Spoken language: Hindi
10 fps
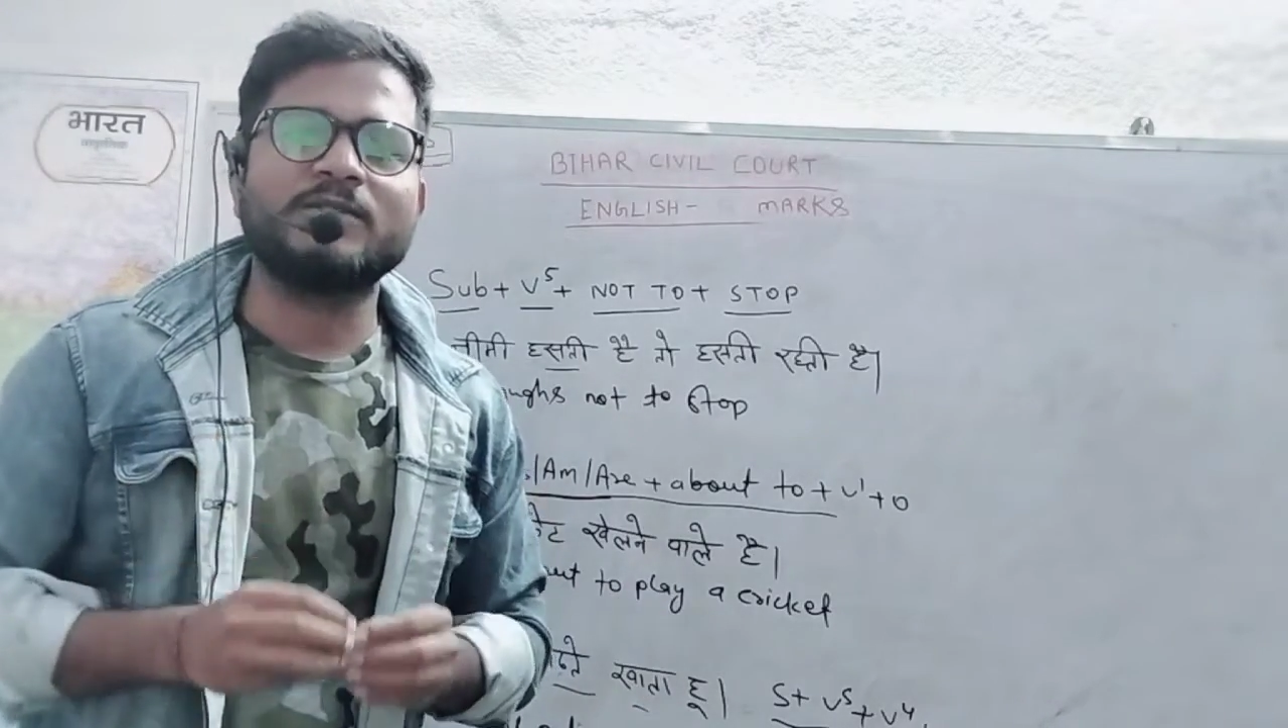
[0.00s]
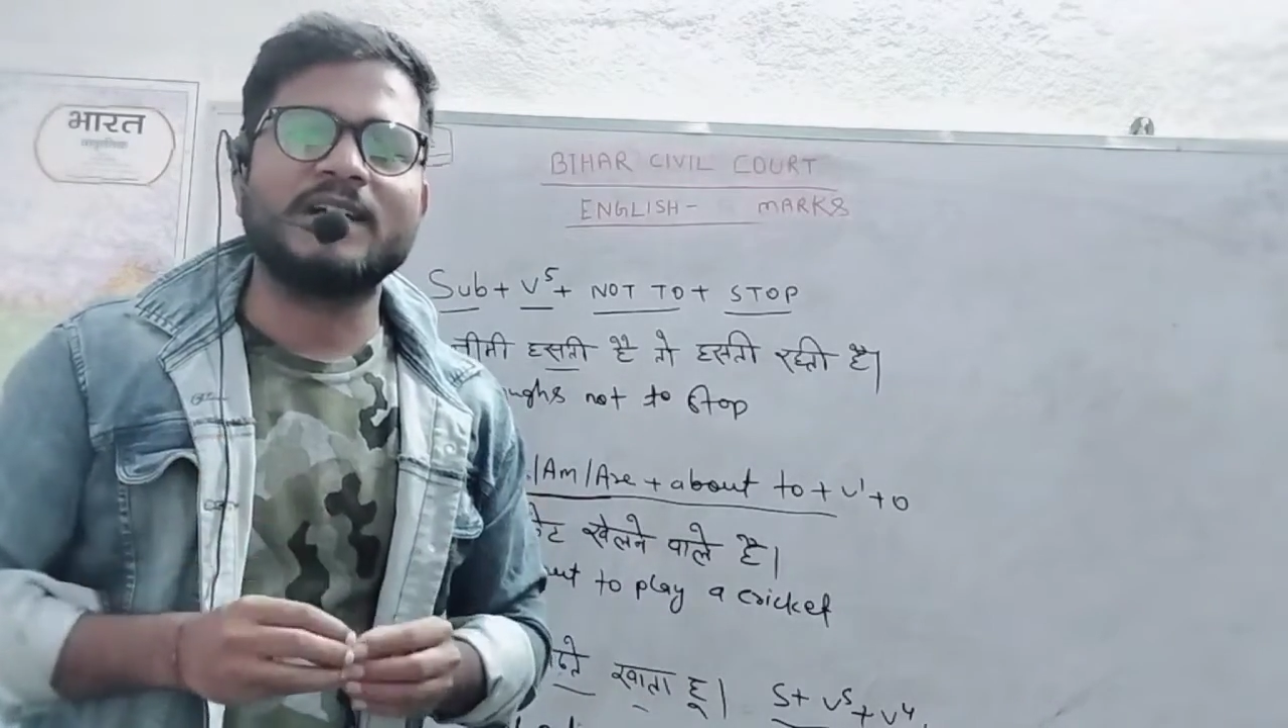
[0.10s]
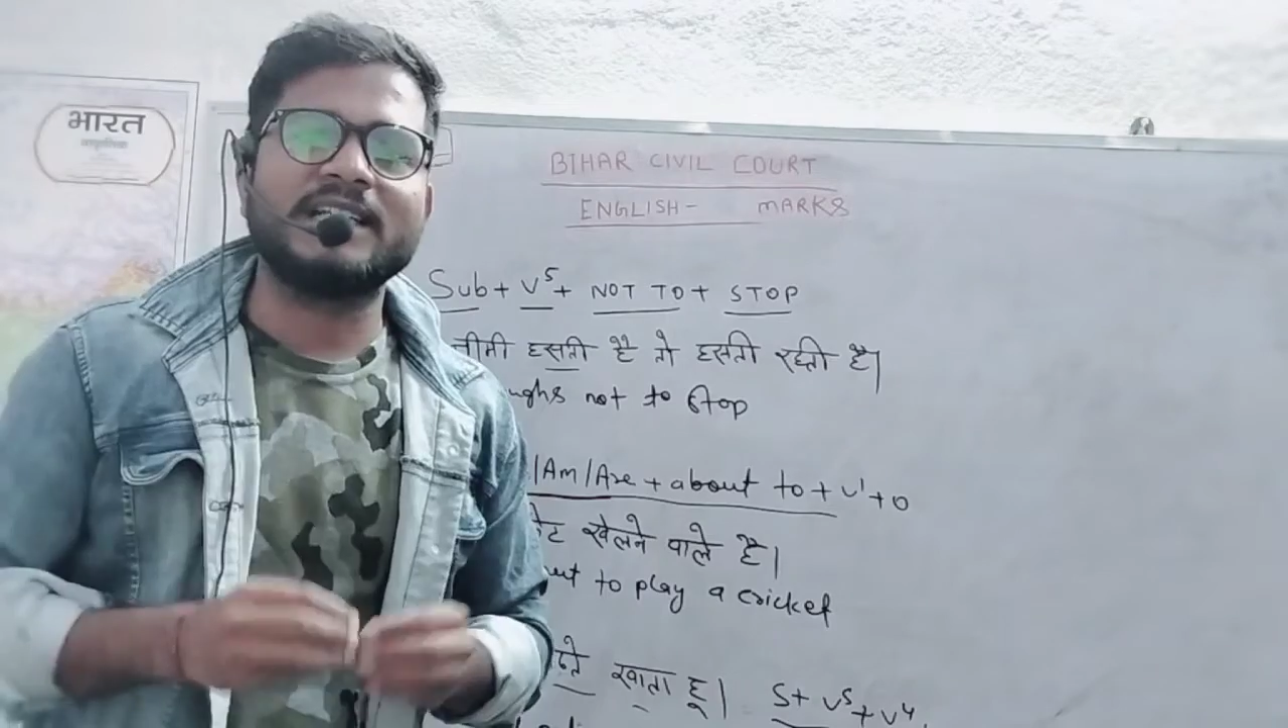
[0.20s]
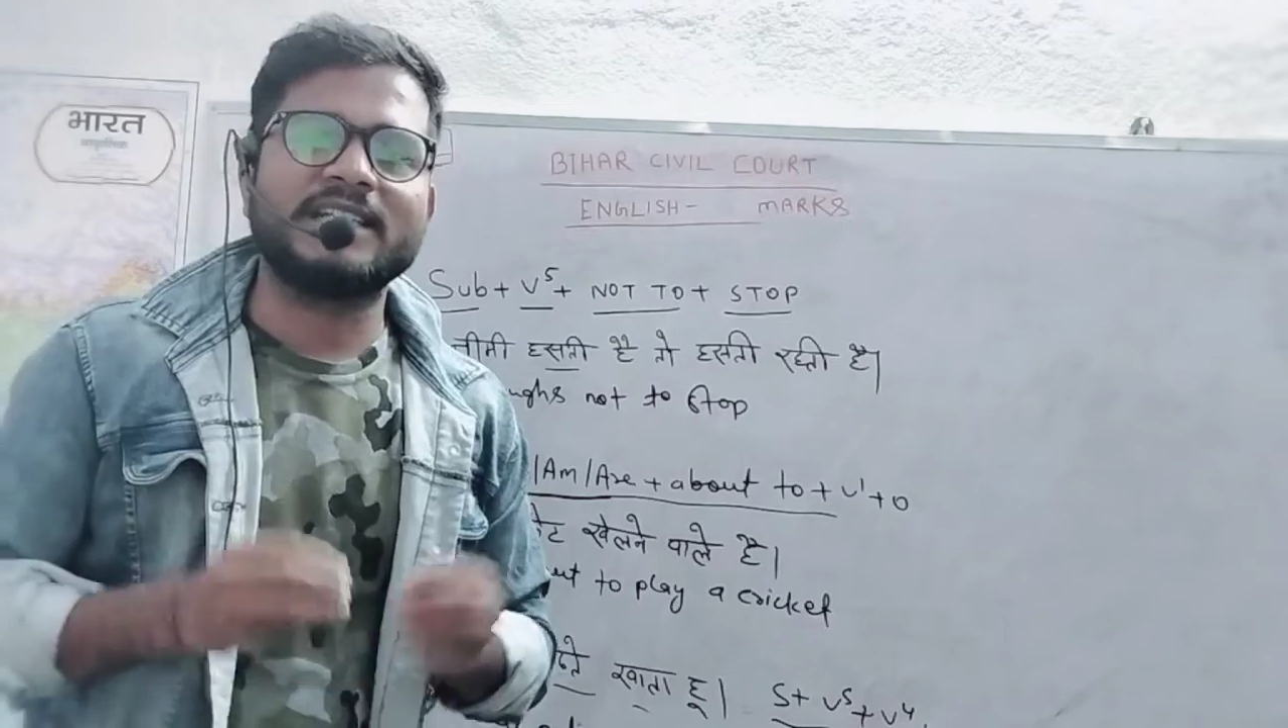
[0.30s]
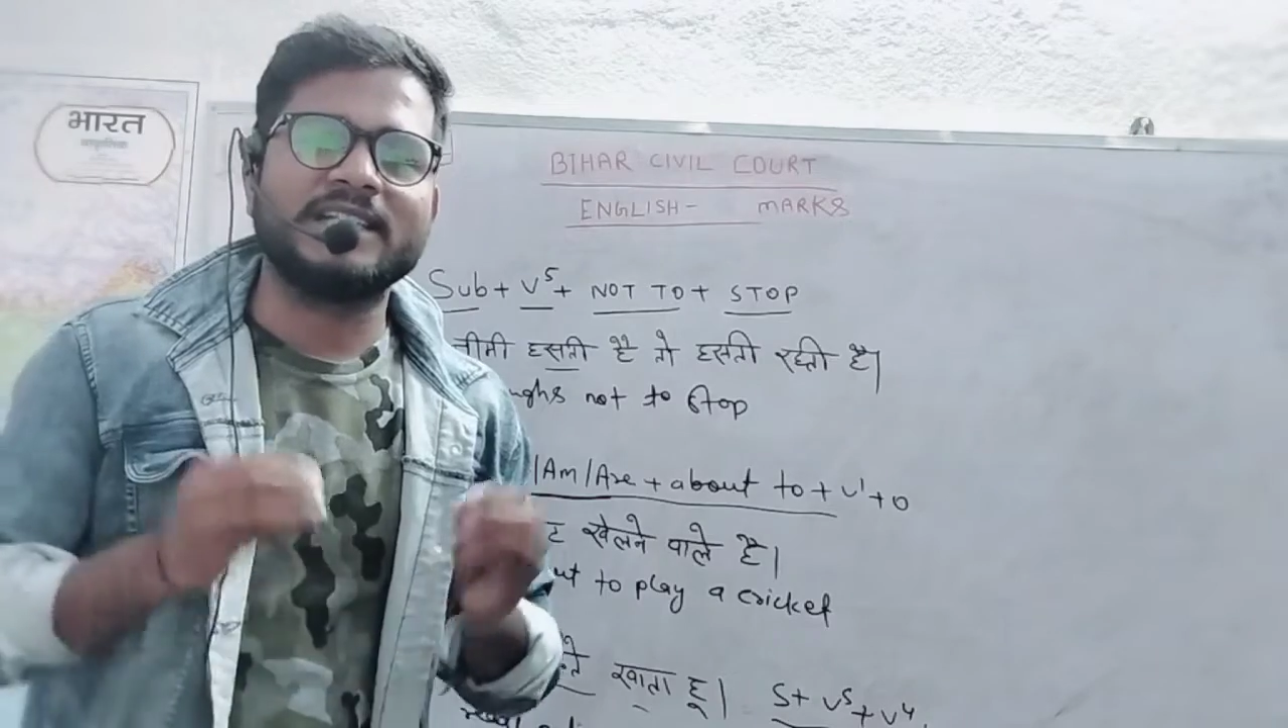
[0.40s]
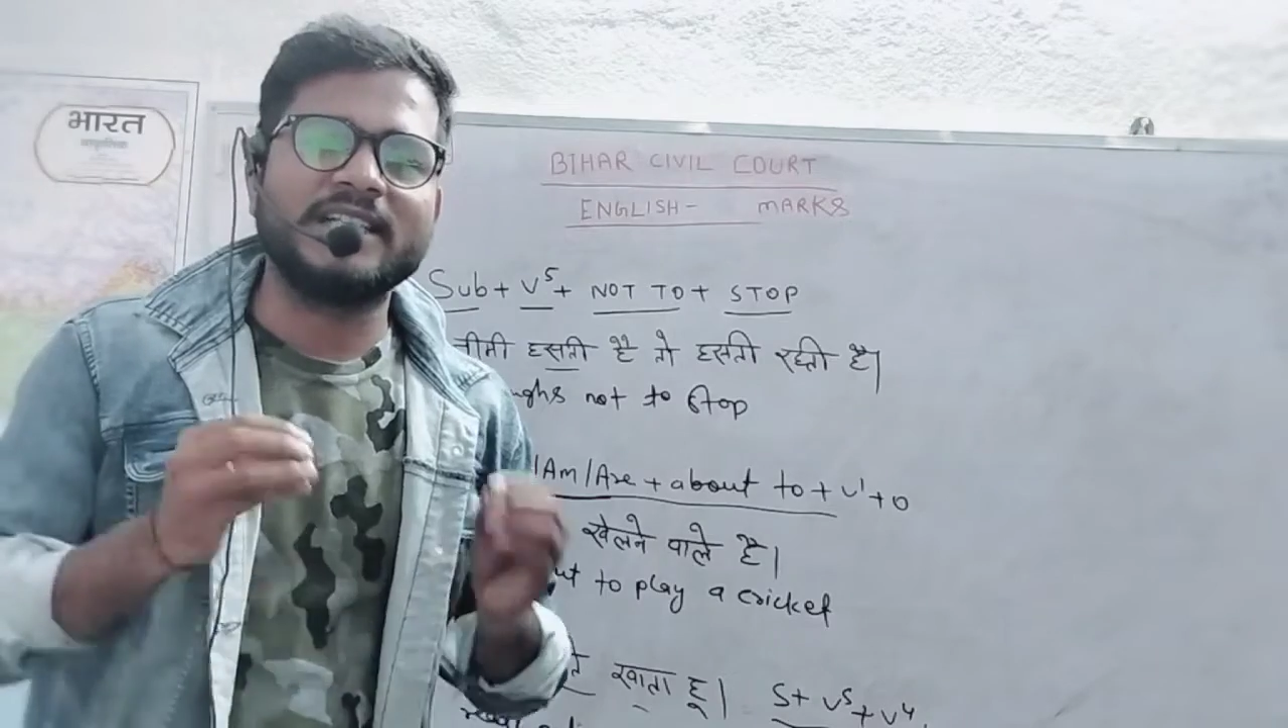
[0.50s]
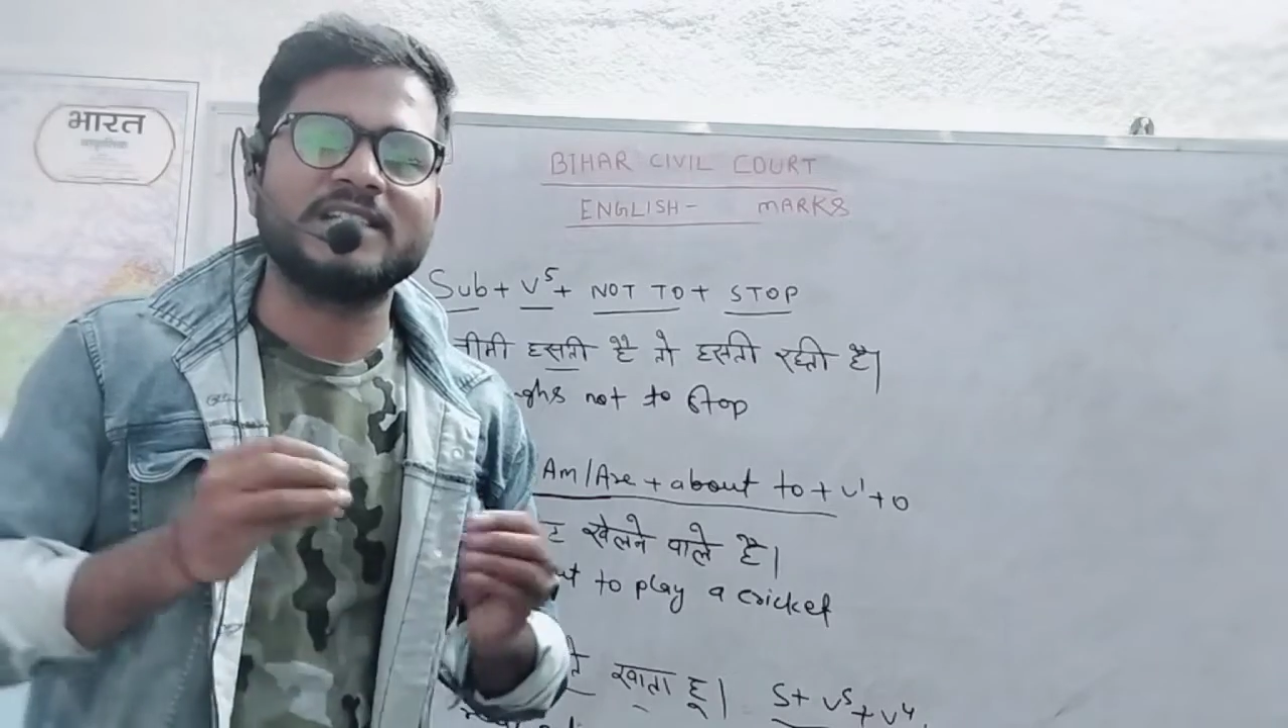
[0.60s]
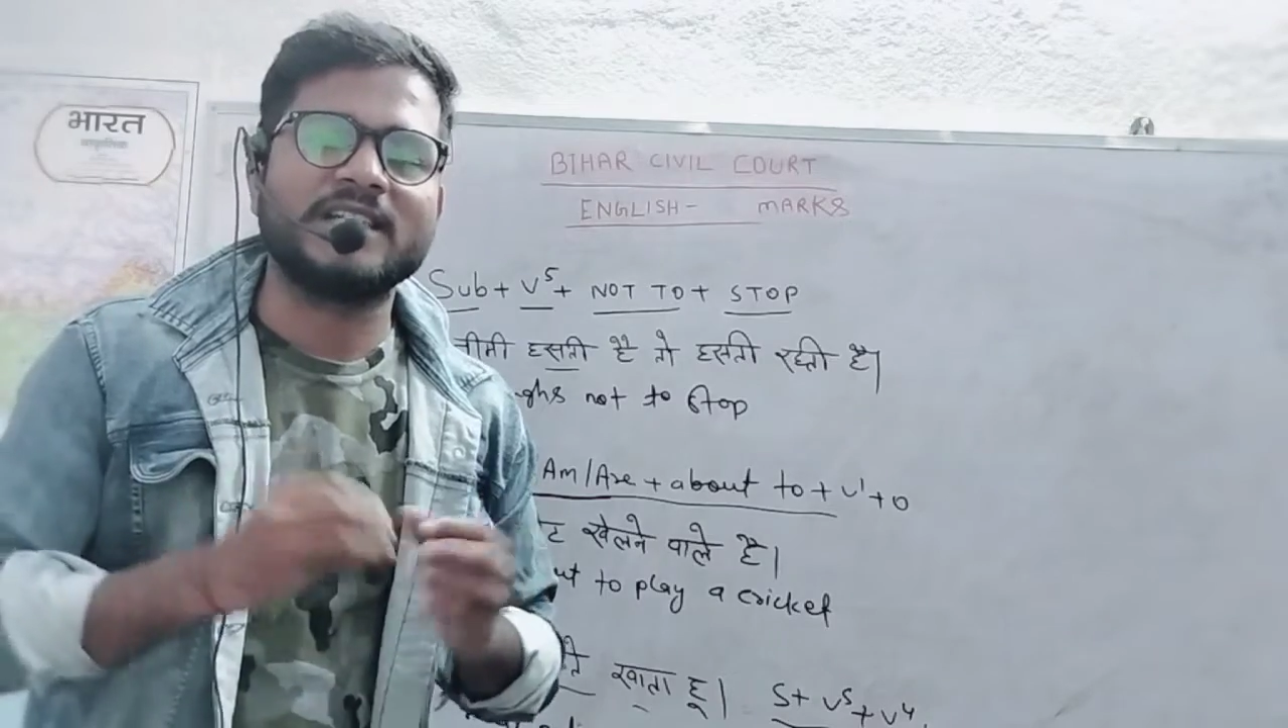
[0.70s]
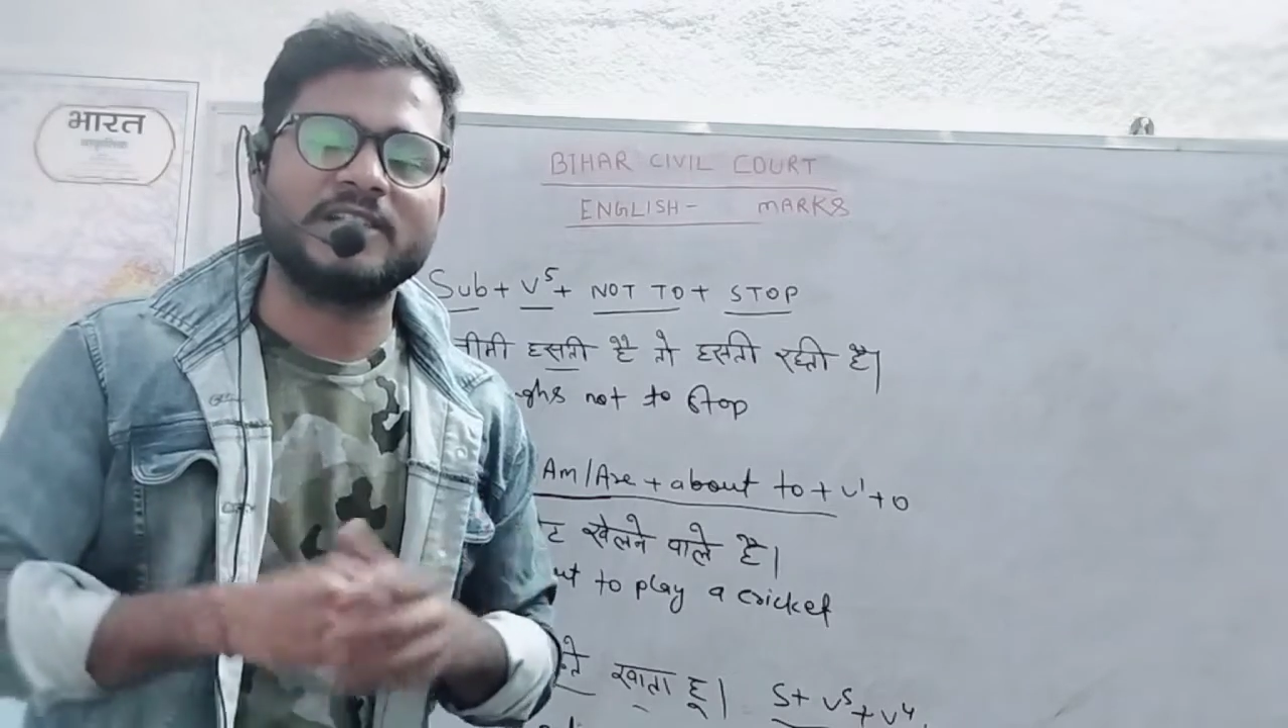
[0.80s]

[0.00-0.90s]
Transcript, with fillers: दिवाली की ढेर